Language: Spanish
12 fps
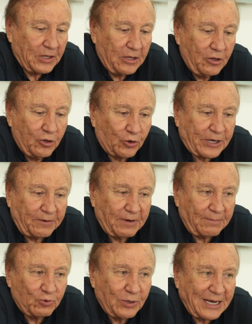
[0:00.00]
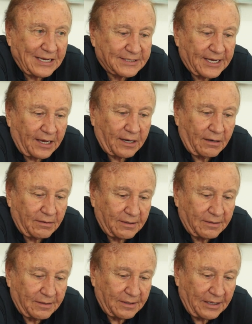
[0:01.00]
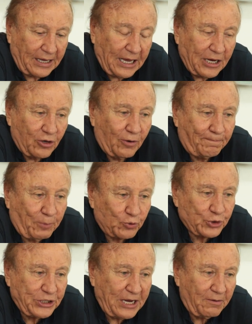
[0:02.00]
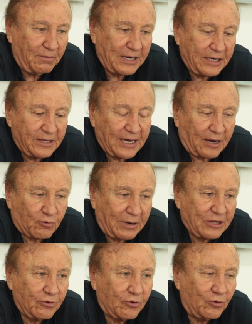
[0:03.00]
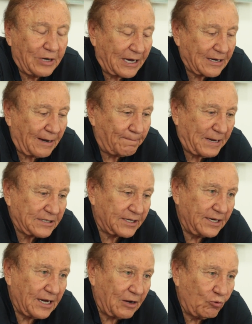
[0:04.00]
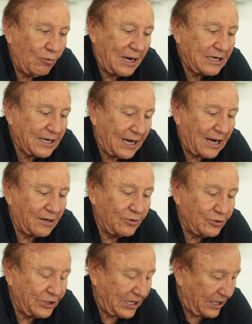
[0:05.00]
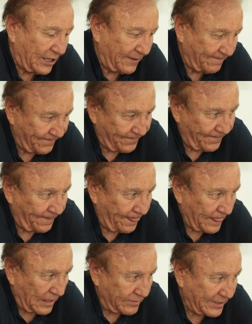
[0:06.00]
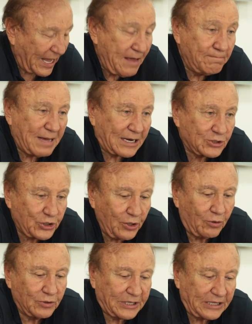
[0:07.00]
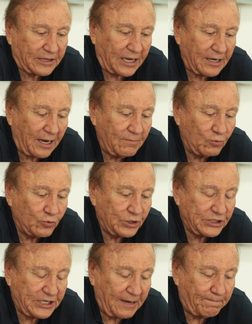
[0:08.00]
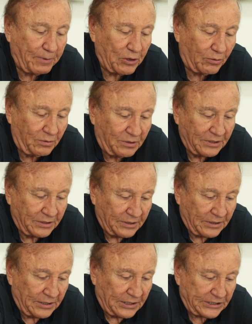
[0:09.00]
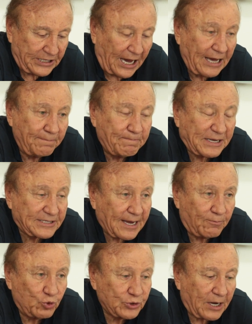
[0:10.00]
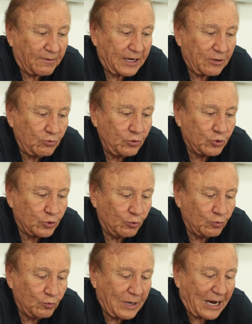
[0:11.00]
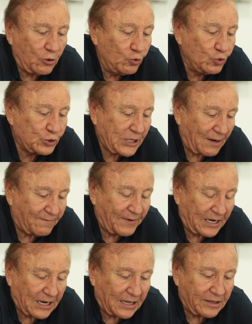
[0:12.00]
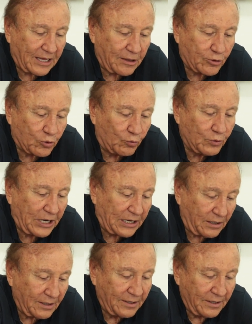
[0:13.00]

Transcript: Lo que vamos a hacer en lo posible y de acuerdo con la capacidad, Juan Carlos, de, inversión que tenga el municipio, ya empezamos a ver una luz al final del túnel